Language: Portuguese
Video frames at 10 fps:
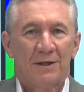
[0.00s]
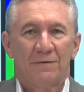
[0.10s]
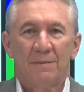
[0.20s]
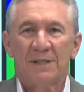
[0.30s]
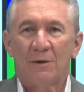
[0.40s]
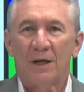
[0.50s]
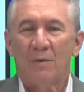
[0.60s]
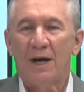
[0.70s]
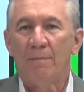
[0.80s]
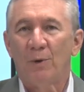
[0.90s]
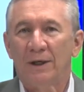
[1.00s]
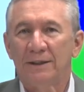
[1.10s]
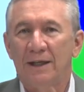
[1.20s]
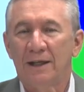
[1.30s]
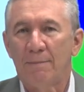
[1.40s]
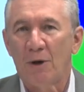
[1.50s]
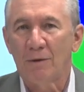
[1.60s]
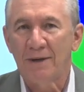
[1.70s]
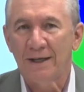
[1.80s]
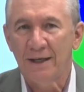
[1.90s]
Vamos agora com a repórter Ana
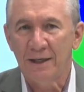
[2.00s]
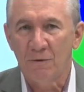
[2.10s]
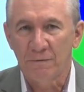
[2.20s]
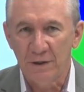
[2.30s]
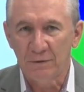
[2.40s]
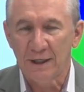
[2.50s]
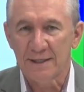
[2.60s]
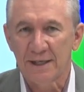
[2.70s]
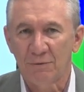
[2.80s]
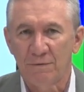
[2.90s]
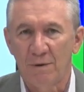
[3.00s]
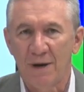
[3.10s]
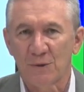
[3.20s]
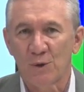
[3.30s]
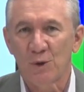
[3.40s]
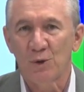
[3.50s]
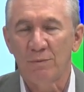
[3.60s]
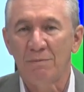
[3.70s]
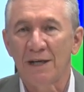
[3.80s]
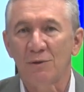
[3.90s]
Paula Barreira, ao vivo, trazendo informações
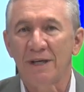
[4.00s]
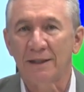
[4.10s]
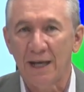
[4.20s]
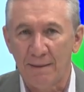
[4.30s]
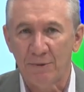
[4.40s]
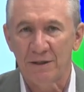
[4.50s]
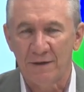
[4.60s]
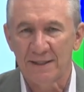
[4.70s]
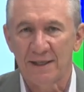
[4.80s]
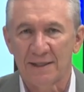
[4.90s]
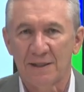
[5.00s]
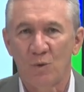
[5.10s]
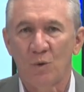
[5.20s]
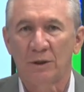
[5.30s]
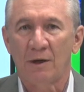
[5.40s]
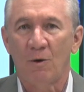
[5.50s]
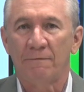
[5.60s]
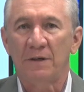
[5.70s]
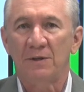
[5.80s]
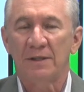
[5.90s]
sobre mais uma etapa de vacinação contra a
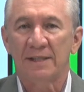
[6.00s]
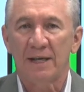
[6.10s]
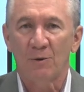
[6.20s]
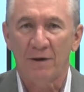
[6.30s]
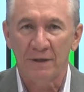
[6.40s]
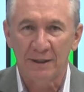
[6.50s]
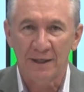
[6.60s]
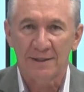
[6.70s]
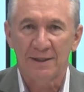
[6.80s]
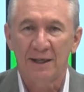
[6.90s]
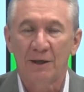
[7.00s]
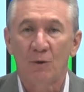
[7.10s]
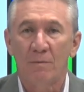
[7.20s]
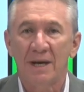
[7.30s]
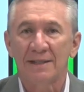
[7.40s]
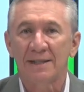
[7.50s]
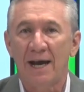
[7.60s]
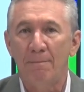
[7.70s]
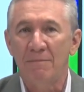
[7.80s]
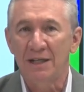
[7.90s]
Covid-19 em Teresina, que
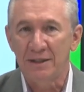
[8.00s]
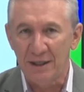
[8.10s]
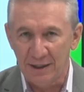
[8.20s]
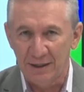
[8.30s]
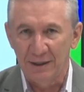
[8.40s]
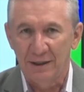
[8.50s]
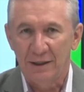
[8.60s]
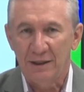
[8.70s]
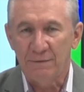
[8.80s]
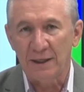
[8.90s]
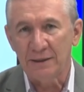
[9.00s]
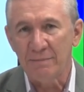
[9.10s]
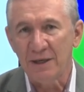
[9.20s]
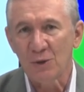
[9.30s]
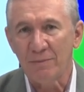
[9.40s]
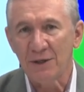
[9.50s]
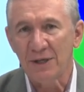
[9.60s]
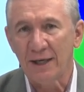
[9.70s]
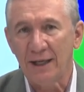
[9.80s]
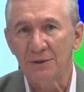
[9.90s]
começa amanhã. E fala também sobre a
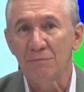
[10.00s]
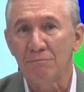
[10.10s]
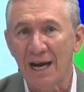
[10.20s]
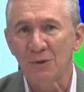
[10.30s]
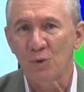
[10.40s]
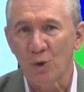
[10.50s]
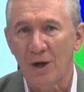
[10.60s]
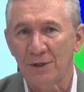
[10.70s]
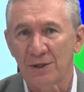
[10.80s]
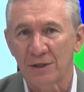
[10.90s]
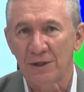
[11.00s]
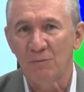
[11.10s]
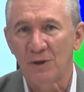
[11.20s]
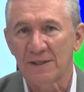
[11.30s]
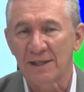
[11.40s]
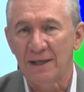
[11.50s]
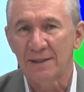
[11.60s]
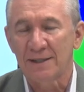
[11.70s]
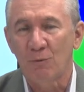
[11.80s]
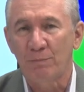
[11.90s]
chegada de mais um lote de
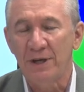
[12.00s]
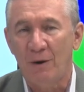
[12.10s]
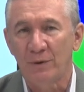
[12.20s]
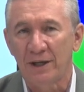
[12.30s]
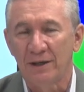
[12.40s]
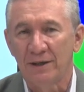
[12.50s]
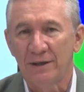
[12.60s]
imunizantes ao Piauí.